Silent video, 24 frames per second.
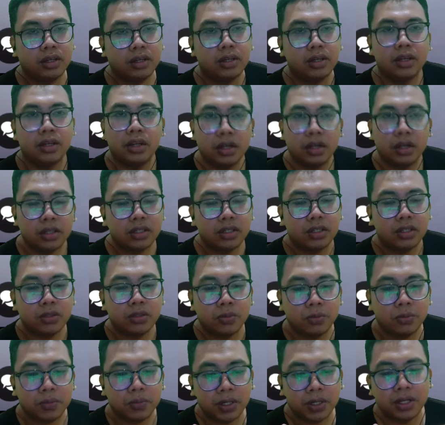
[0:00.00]
gila sih
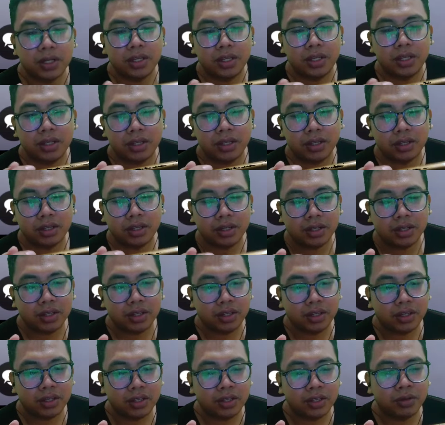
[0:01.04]
sumpah ini
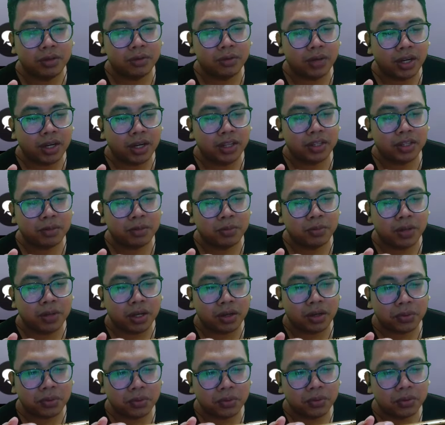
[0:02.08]
UI
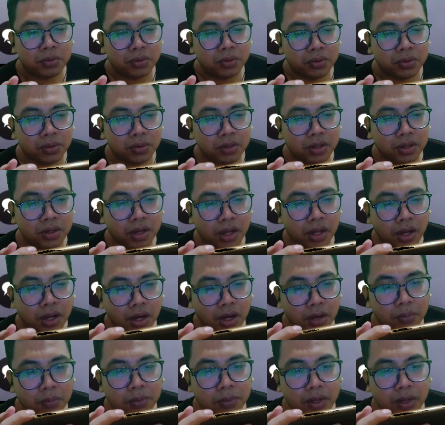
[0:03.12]
terbaru
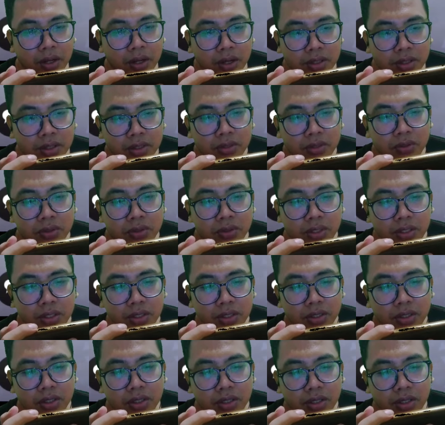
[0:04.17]
keren banget coy
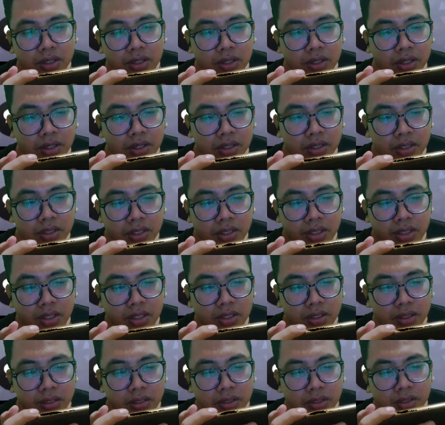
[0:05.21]
asli
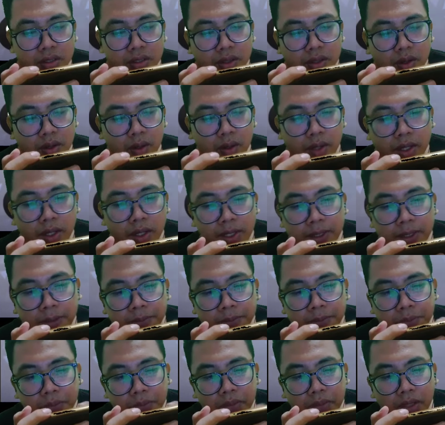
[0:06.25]

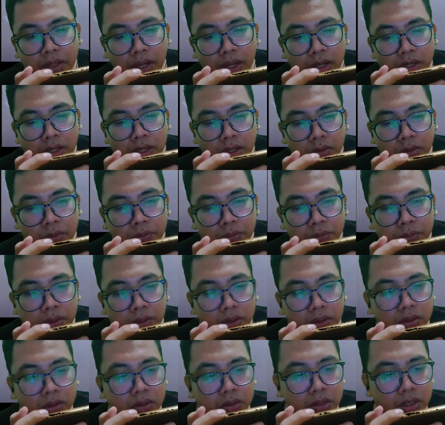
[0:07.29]
ada rune
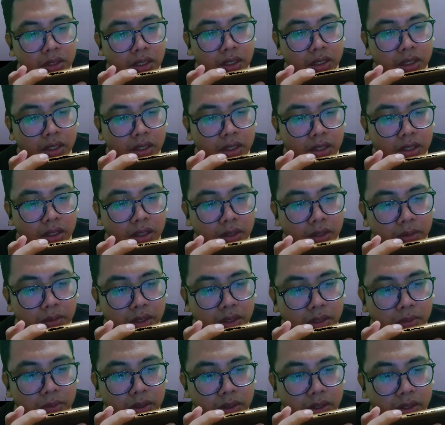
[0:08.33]
box terus ada apa
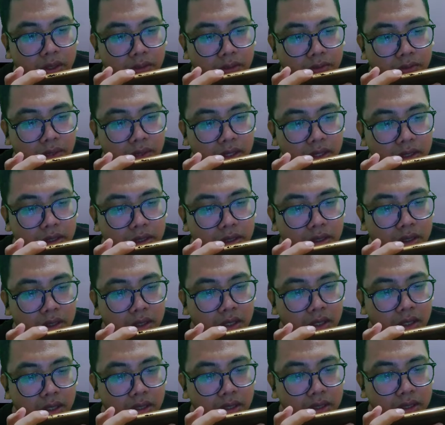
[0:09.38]
ini beginner fighter
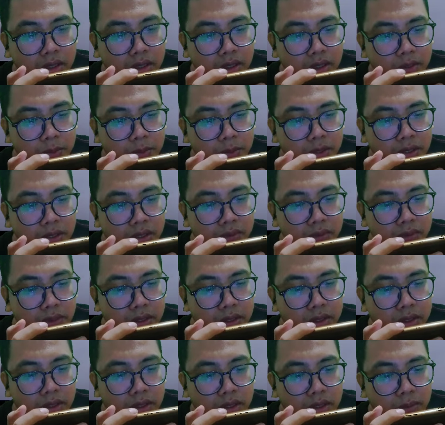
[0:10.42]
rakta special
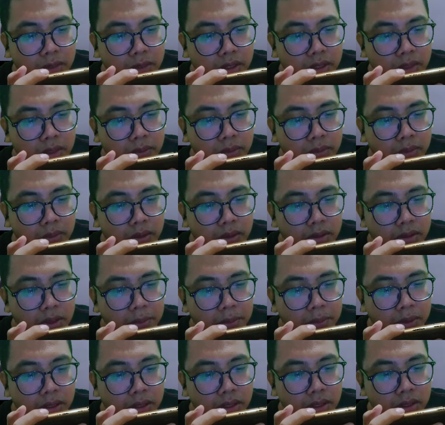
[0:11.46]
fighter dapatkan pemain
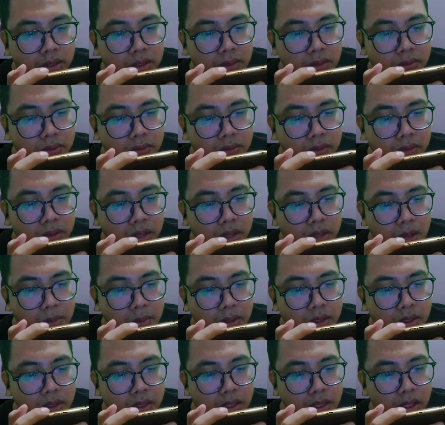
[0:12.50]
dapatkan satu kotak
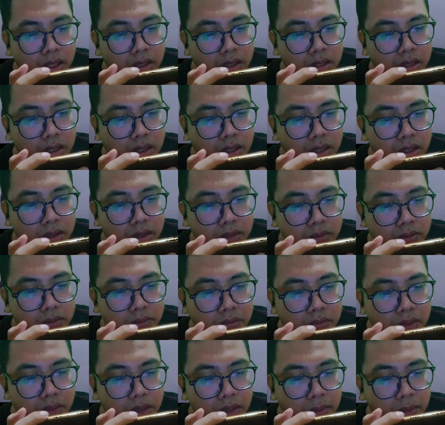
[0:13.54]
besi ratna
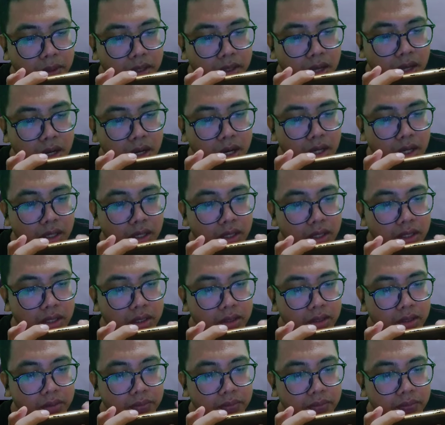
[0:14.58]
dapatkan nala